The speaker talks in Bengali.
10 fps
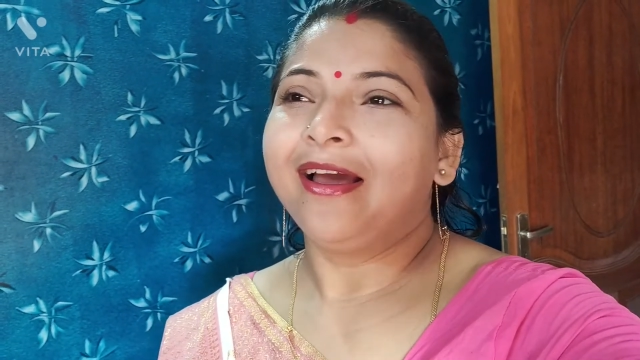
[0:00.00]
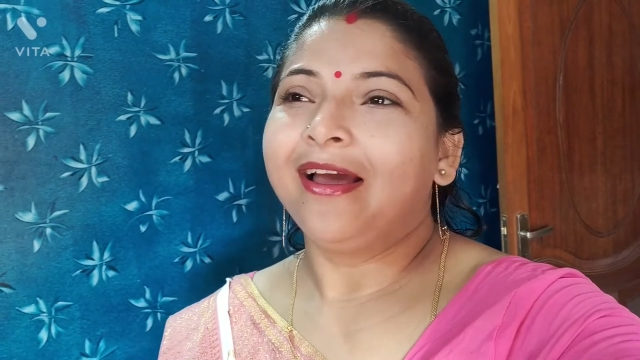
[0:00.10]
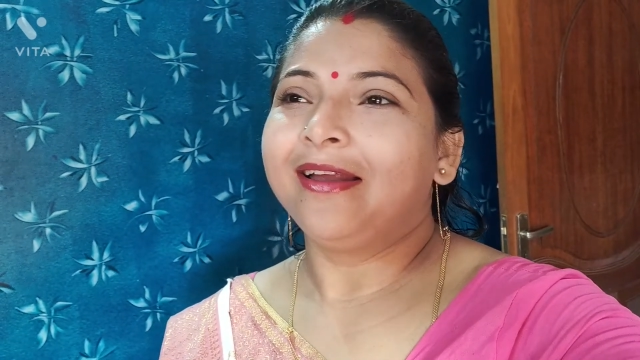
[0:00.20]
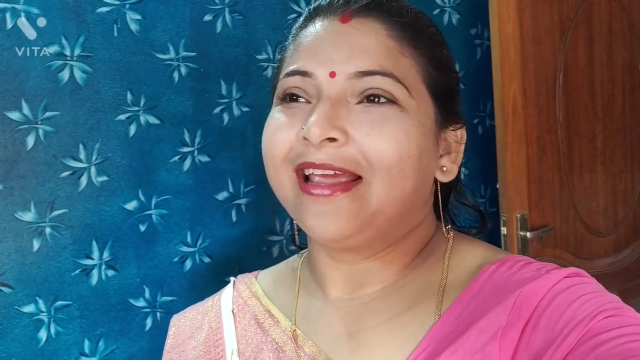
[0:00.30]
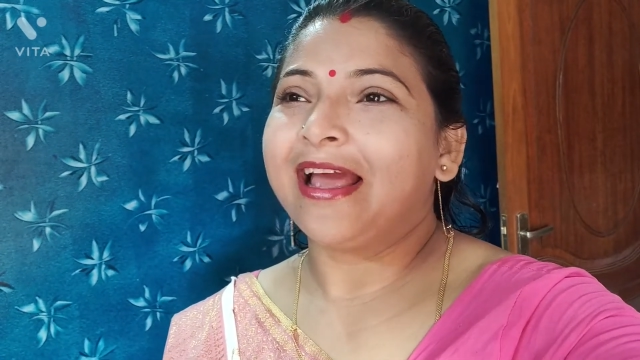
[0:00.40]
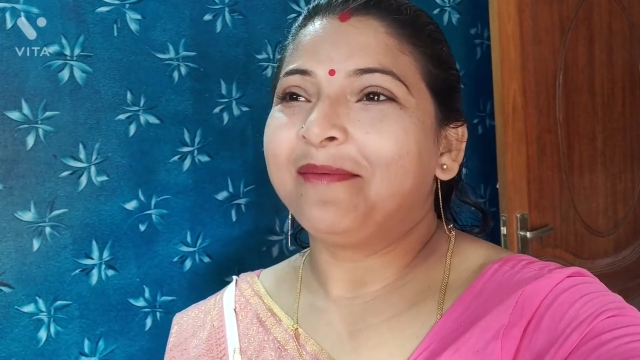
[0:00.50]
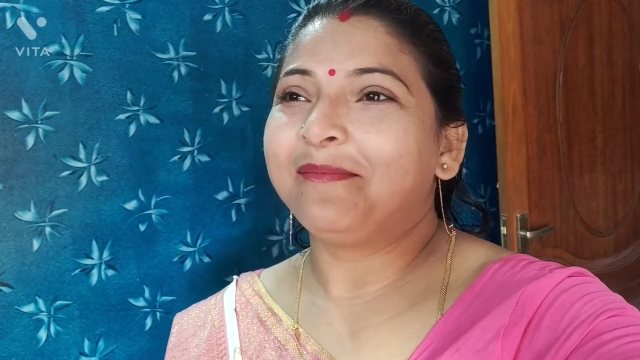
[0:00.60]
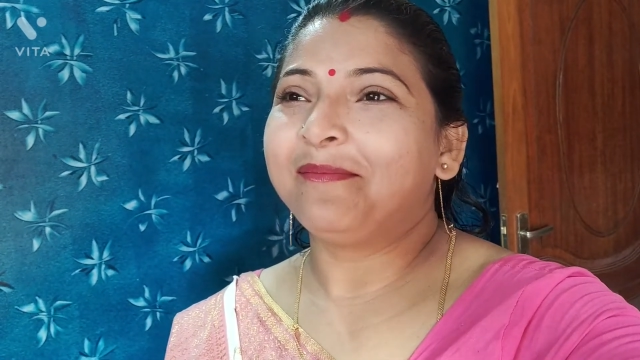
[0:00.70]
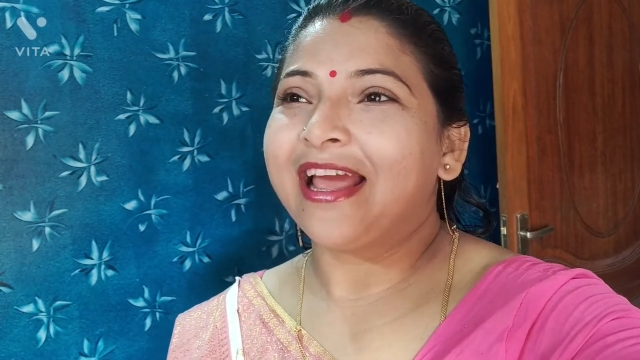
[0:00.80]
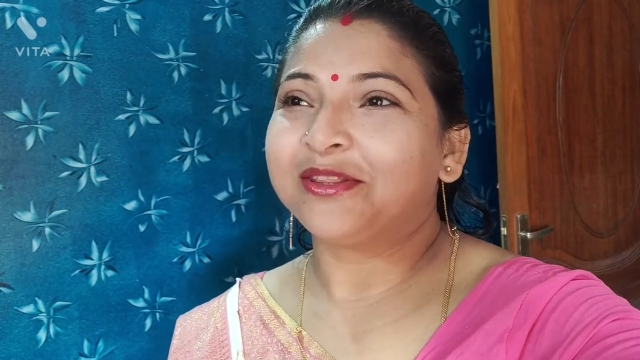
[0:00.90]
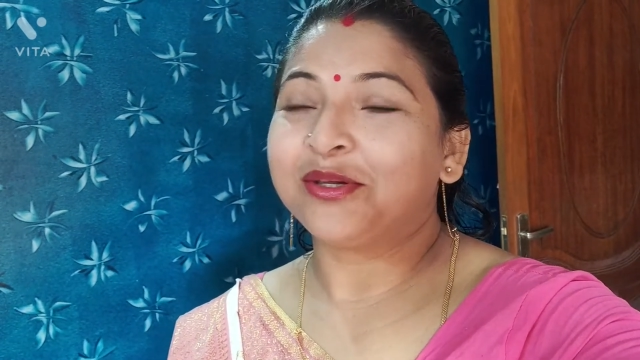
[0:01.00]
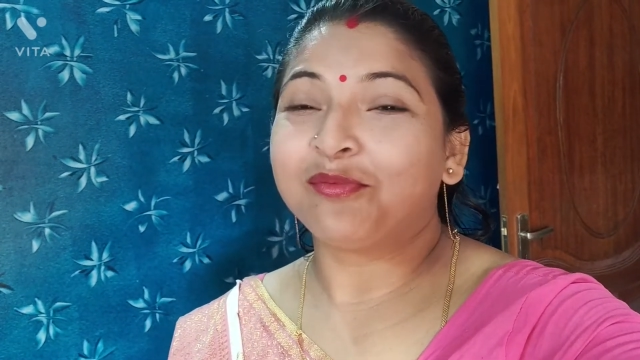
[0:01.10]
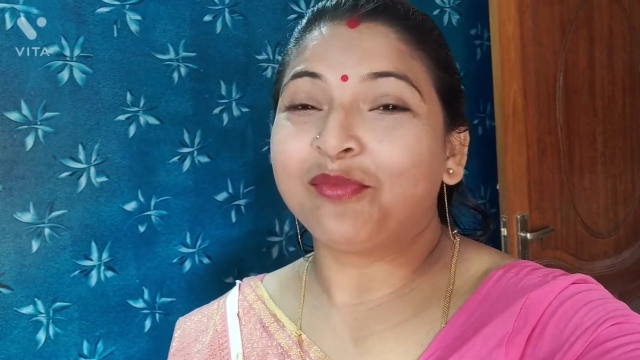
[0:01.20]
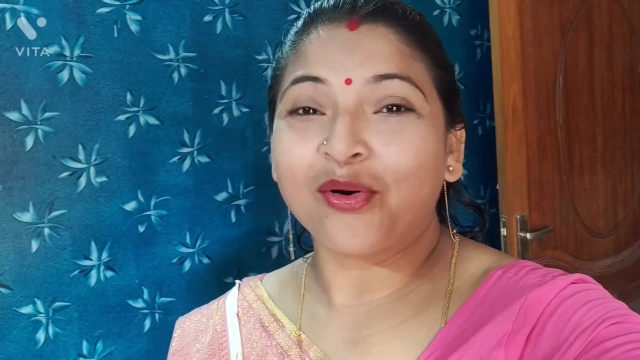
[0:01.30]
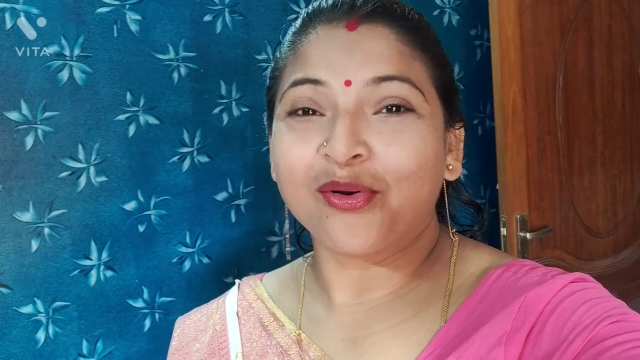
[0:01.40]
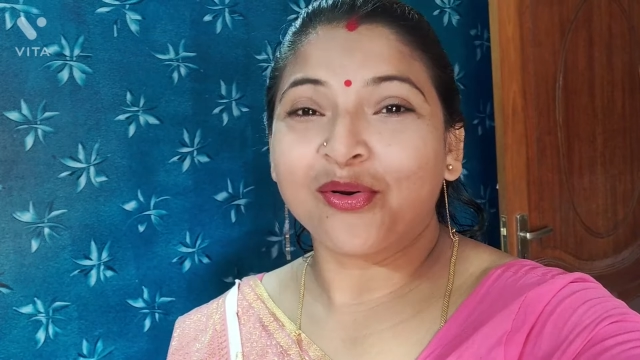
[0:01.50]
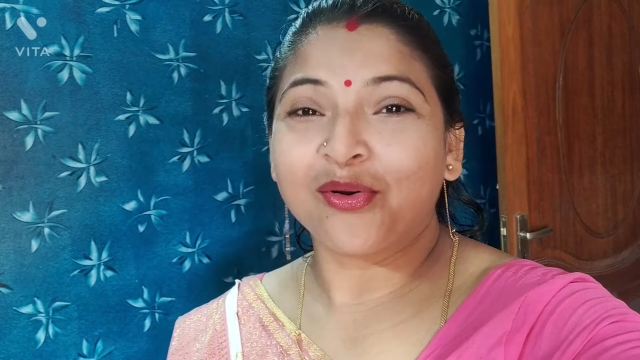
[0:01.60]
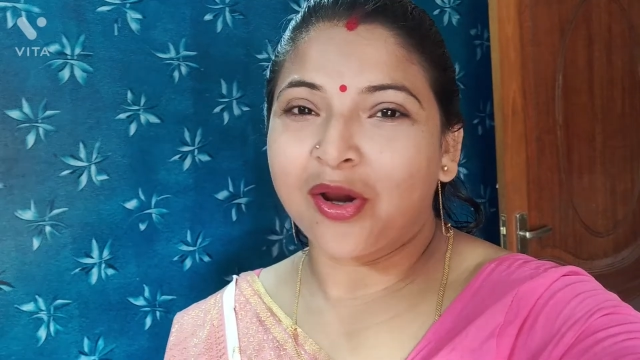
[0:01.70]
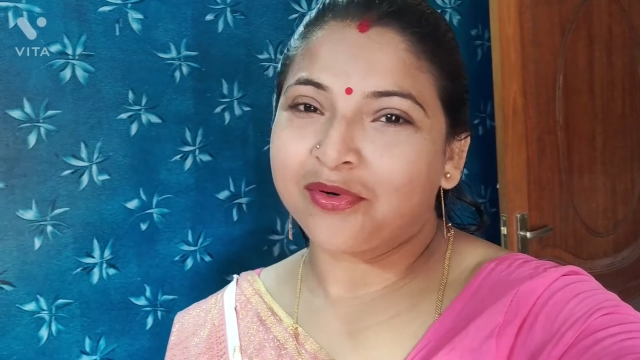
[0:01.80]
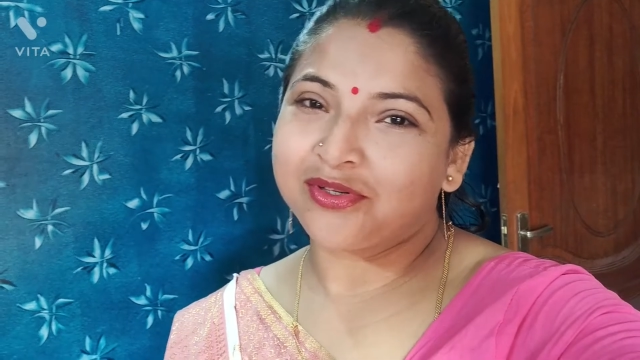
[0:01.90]
মানে আমি এত বড় একটা
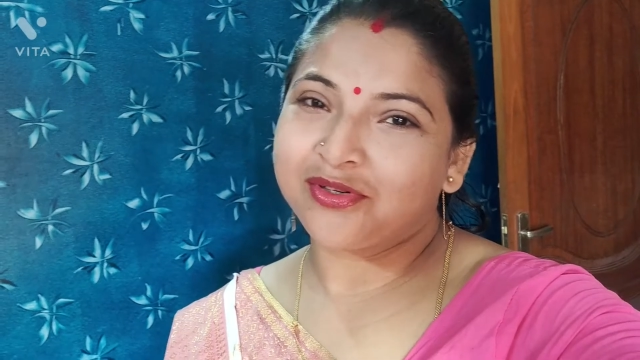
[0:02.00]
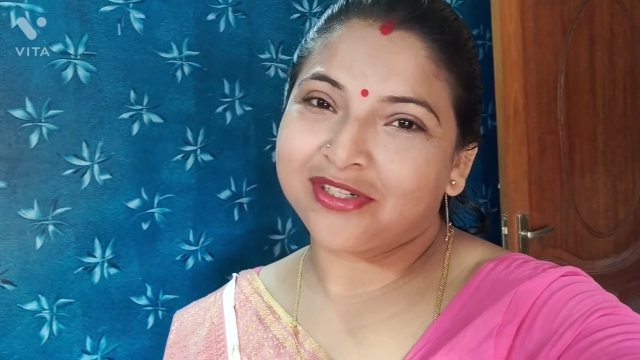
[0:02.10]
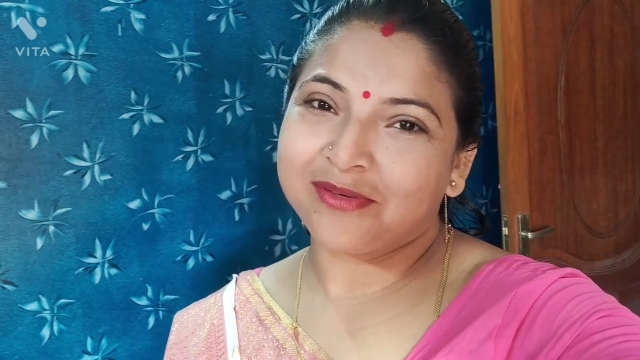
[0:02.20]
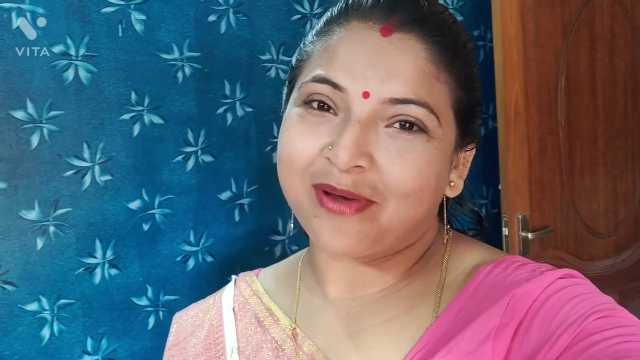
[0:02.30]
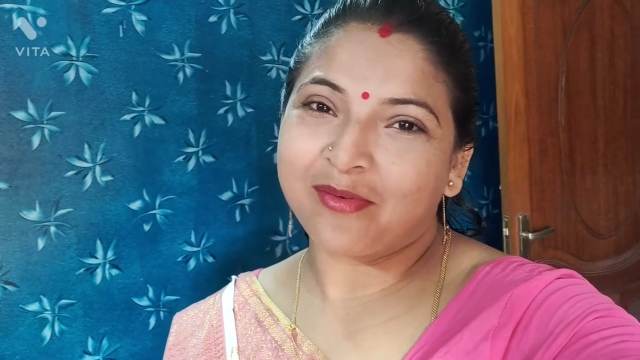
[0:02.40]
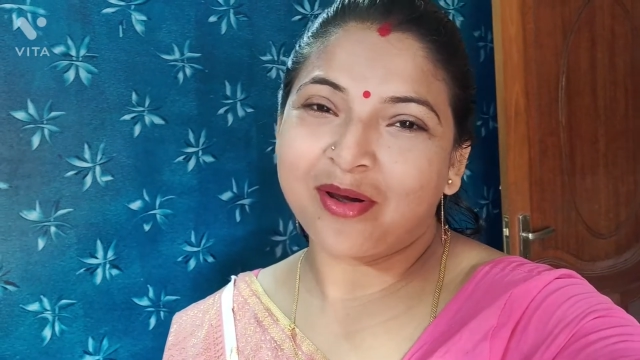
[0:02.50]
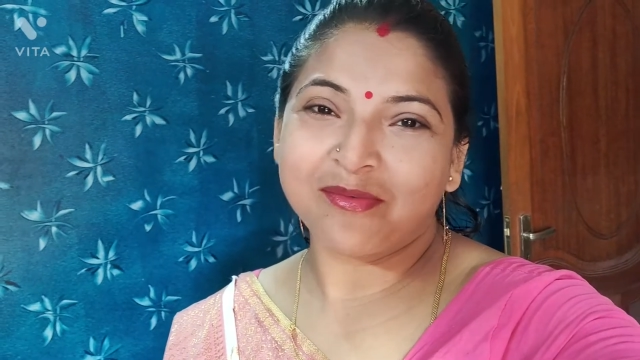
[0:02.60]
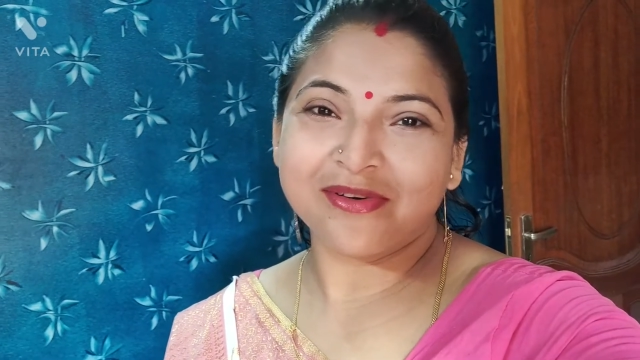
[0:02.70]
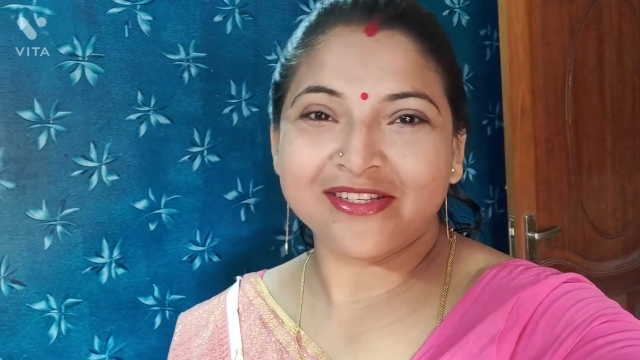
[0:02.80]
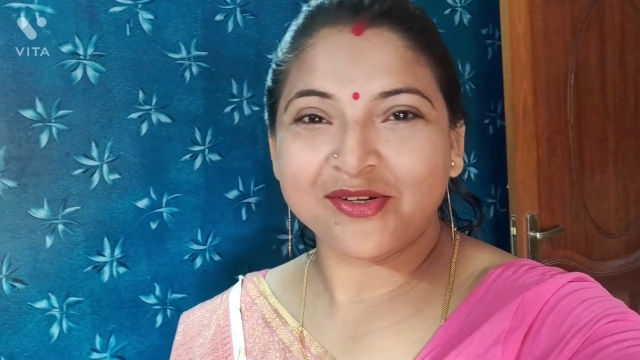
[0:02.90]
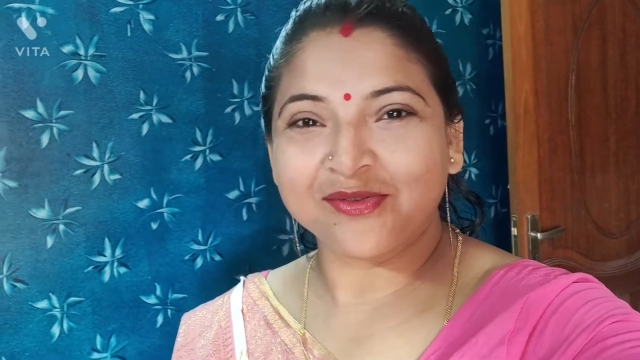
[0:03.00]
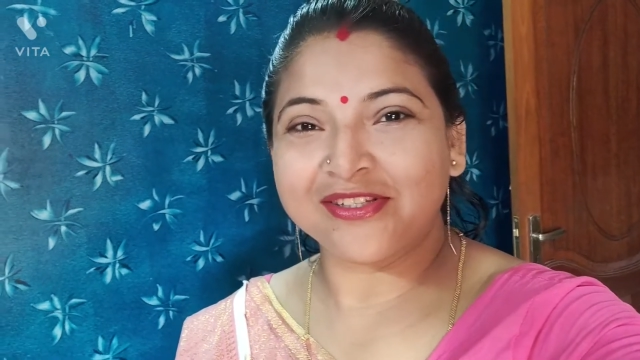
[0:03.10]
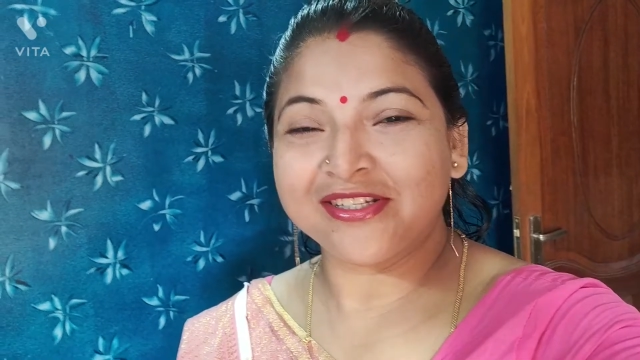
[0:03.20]
অপরচুনিটি পাবো আমি নিজেও